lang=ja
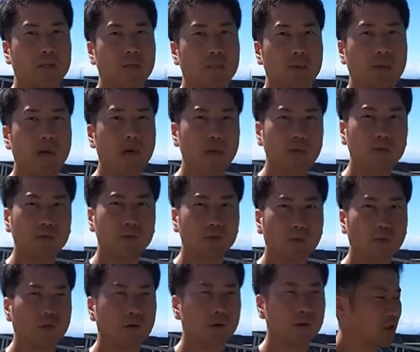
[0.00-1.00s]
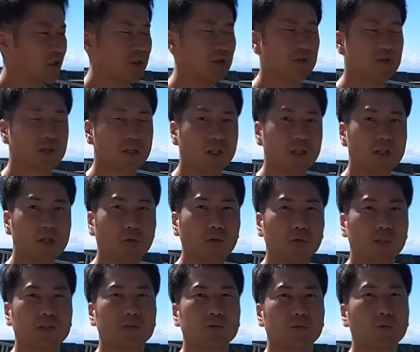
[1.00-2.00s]
でベアリングの技術が日
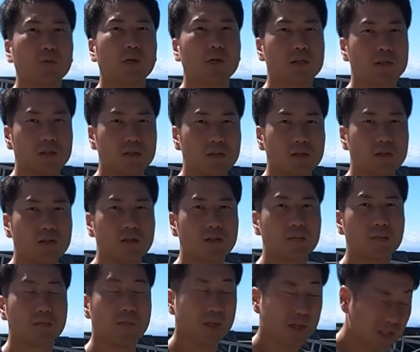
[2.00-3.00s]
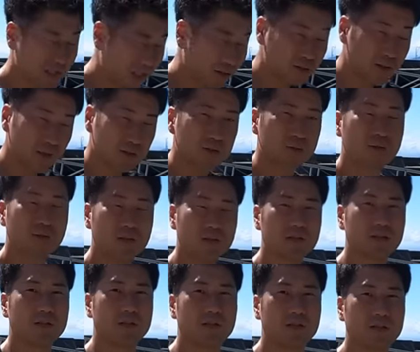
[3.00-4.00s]
本ってすごいらしいえそうなんですめちゃくちゃすごい
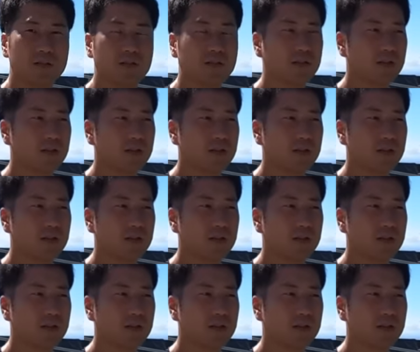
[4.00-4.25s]
らしい、えー